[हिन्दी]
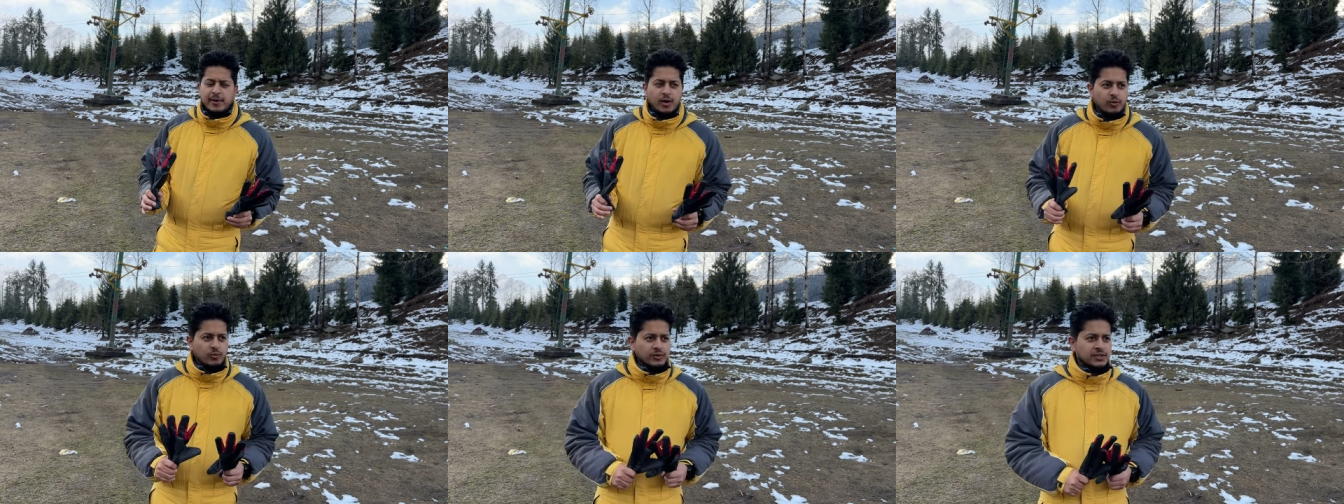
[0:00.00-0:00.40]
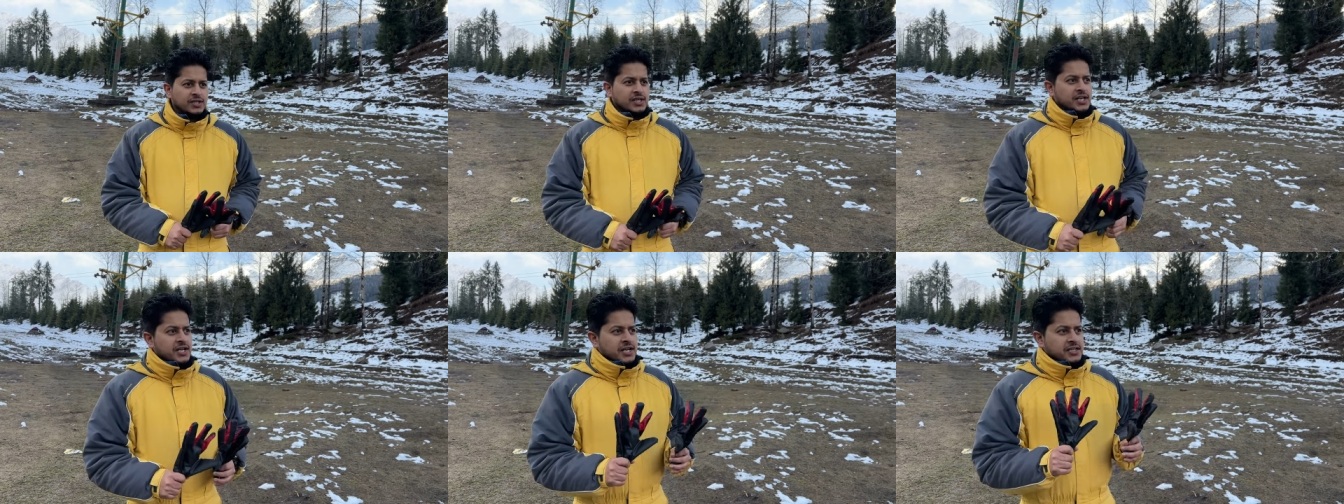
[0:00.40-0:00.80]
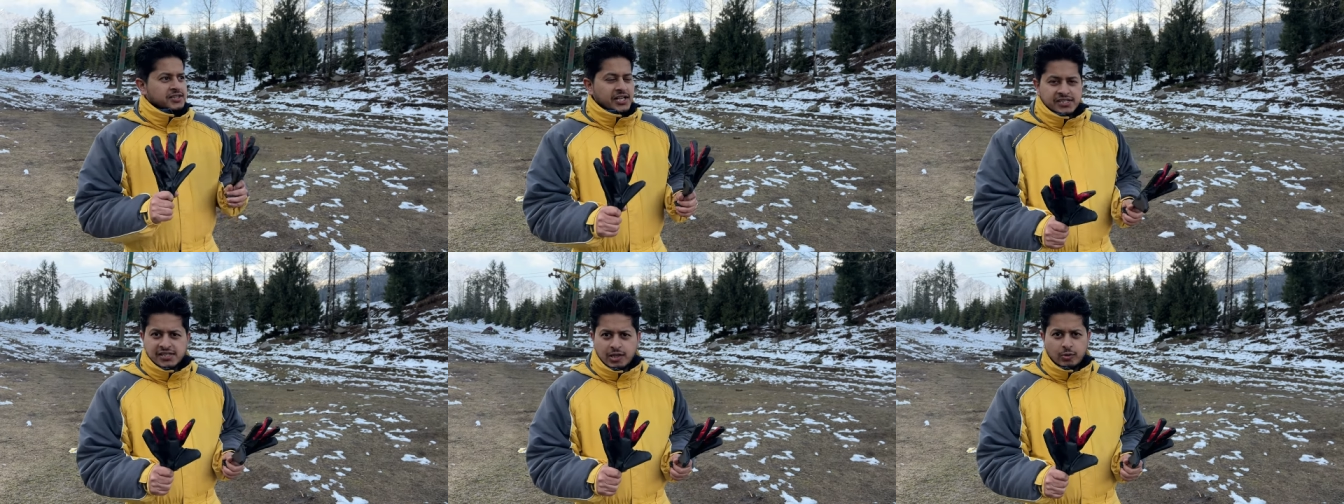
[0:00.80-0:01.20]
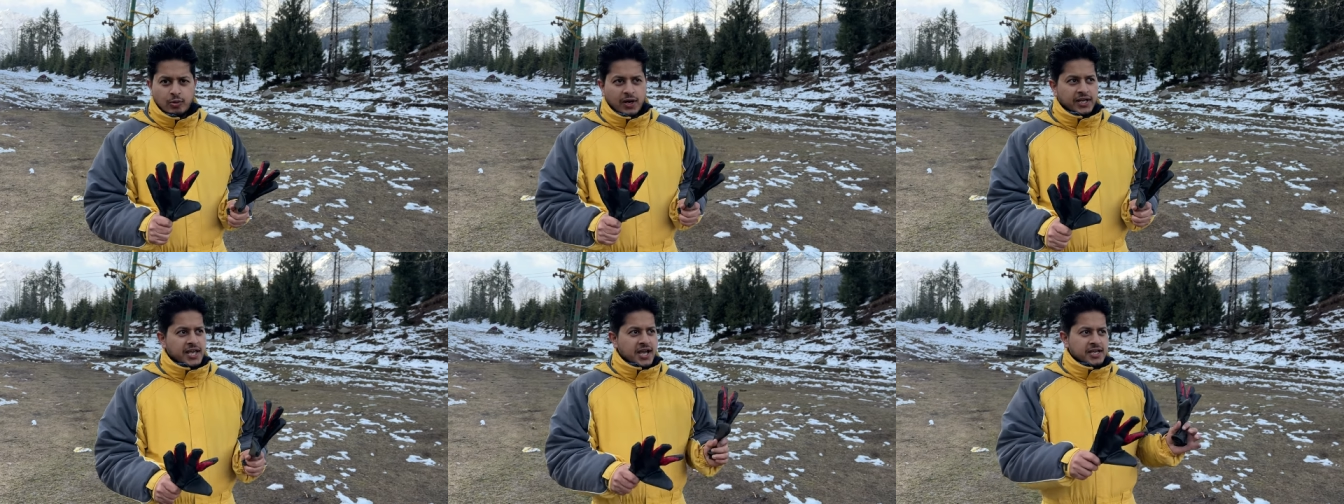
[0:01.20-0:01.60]
में हूँ दरअसल हुआ
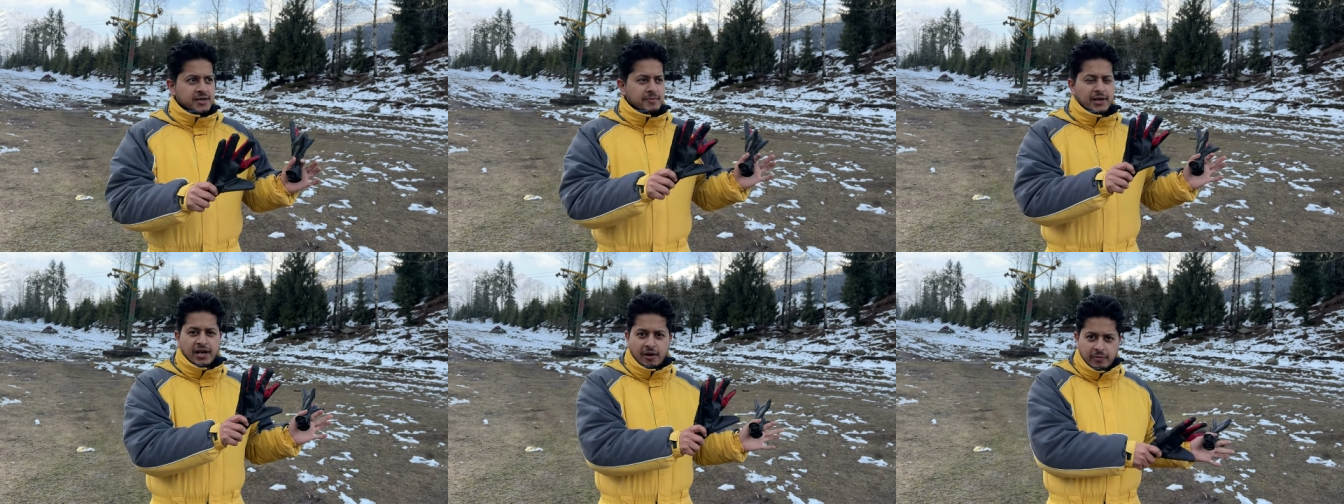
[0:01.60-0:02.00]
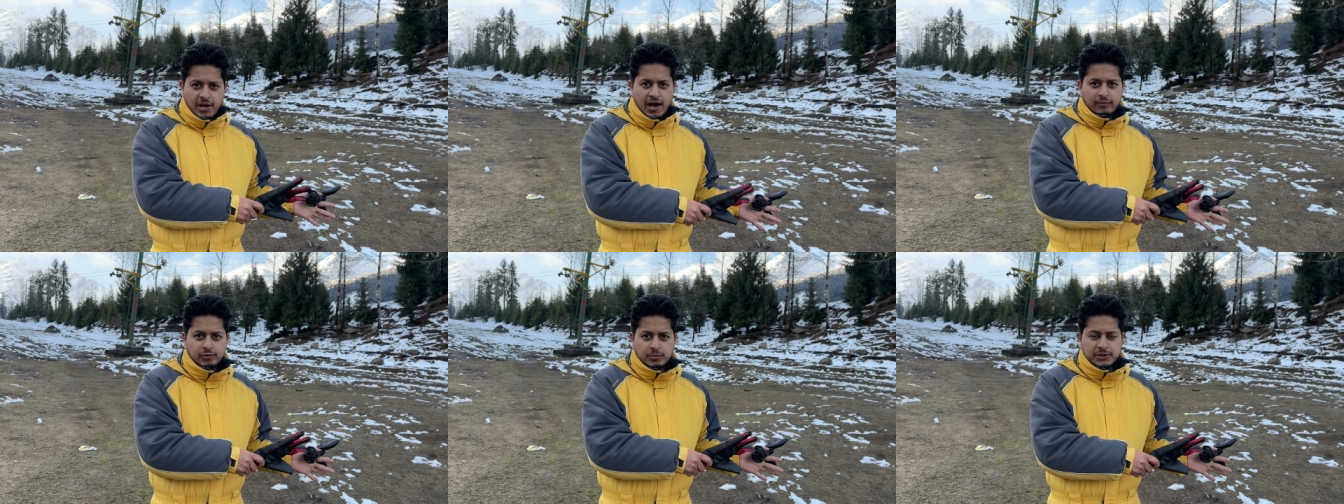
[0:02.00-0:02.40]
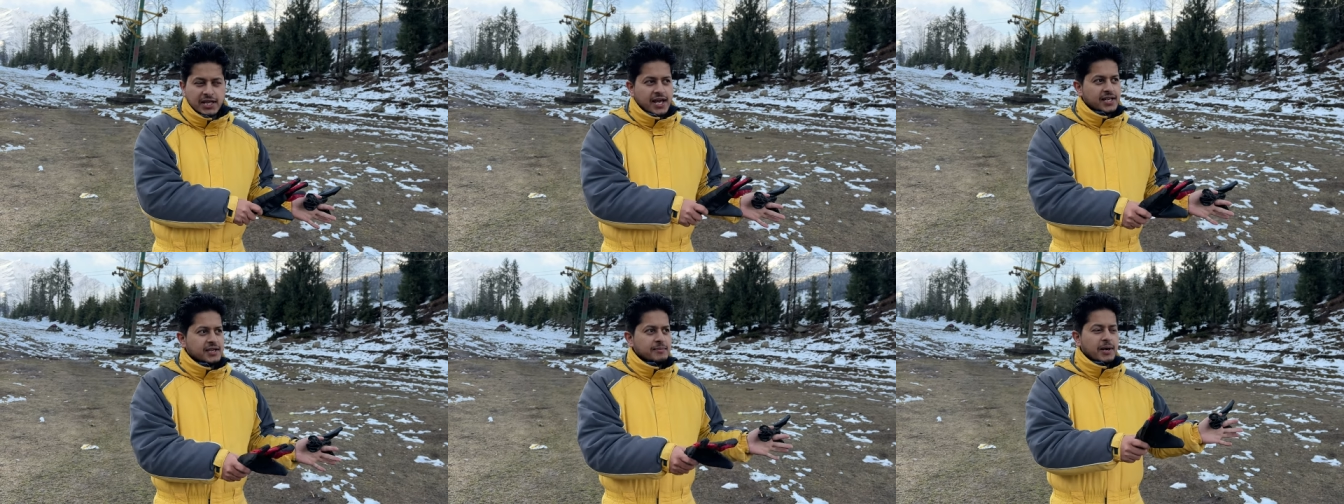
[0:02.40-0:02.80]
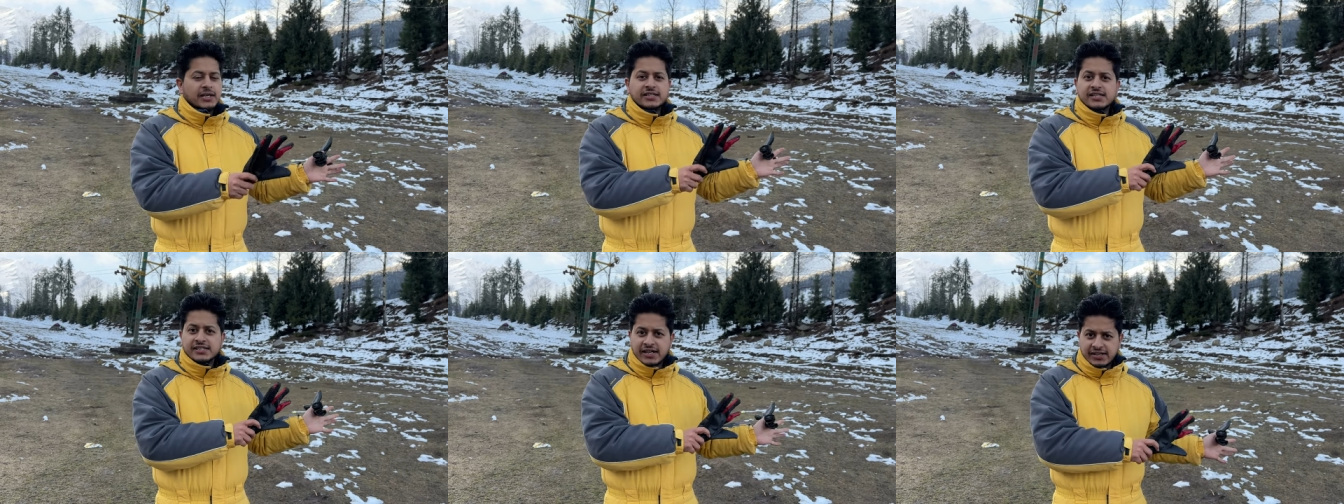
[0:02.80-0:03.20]
क्या कि मैंने अभी आपको बताया कि मैं
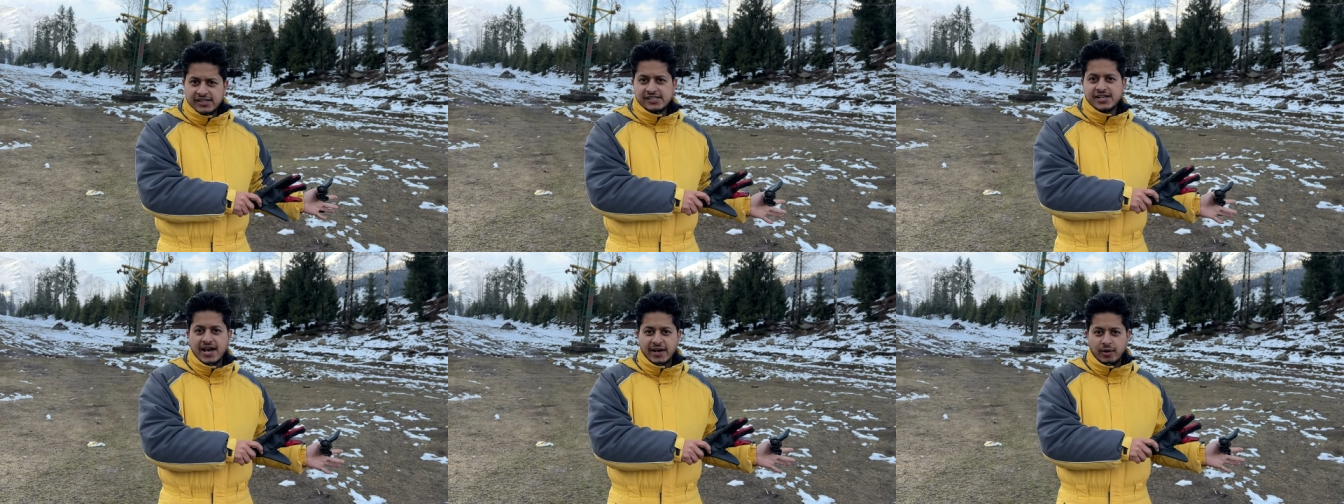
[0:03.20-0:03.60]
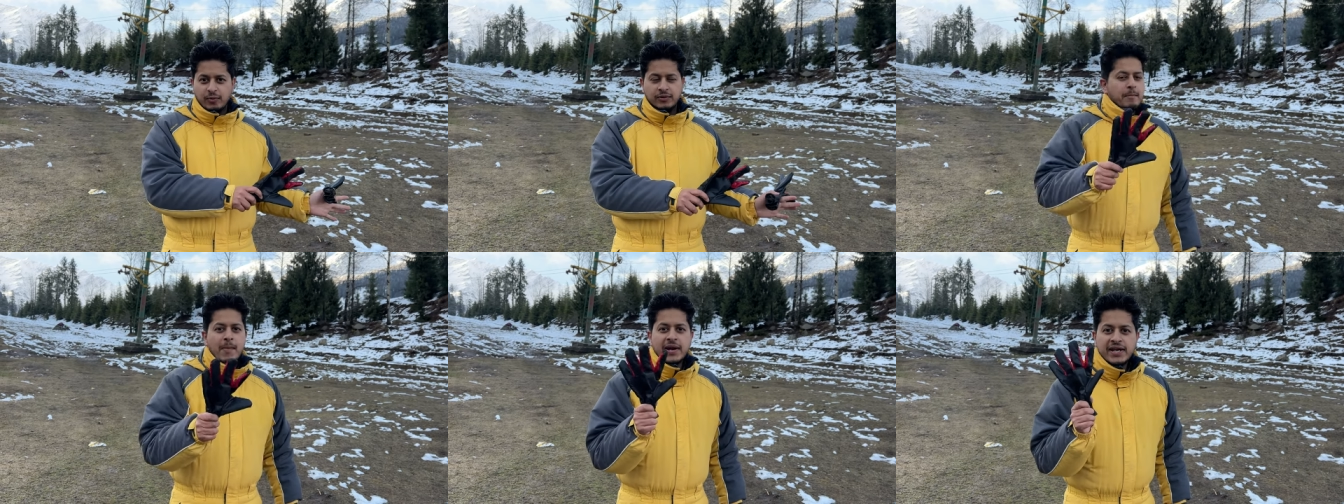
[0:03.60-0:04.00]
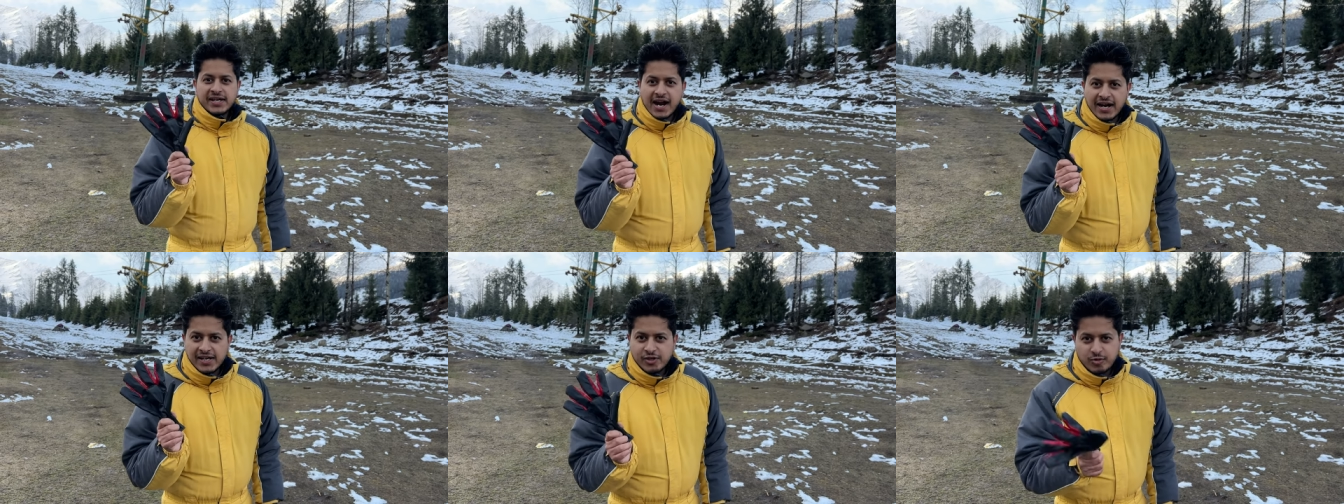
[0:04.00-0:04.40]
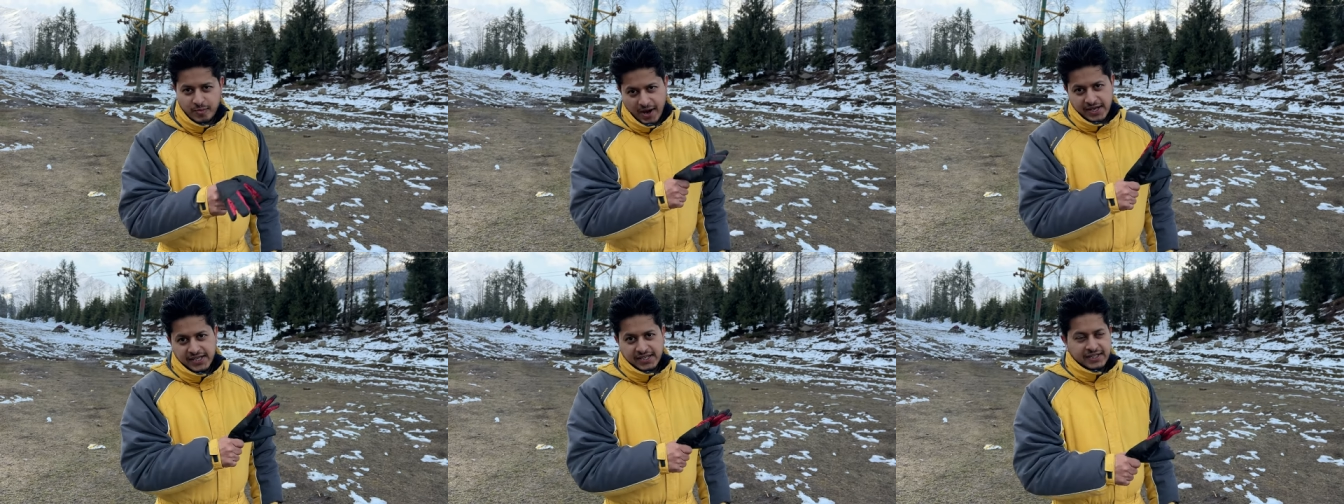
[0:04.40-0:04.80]
अटल टनल जा रहा हूँ मैंने गाड़ी
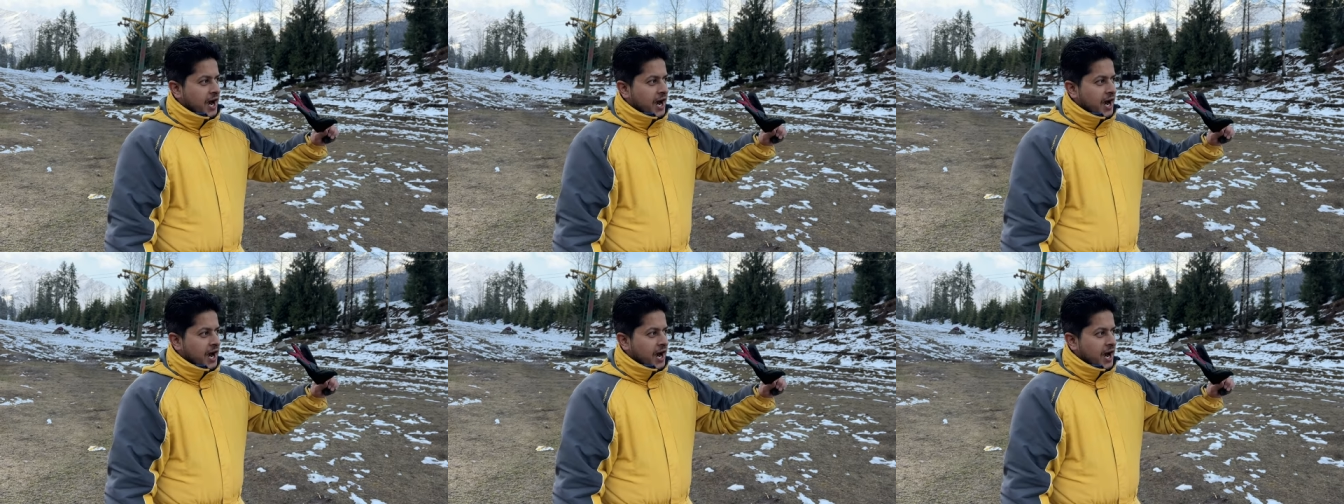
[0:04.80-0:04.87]
घुमाई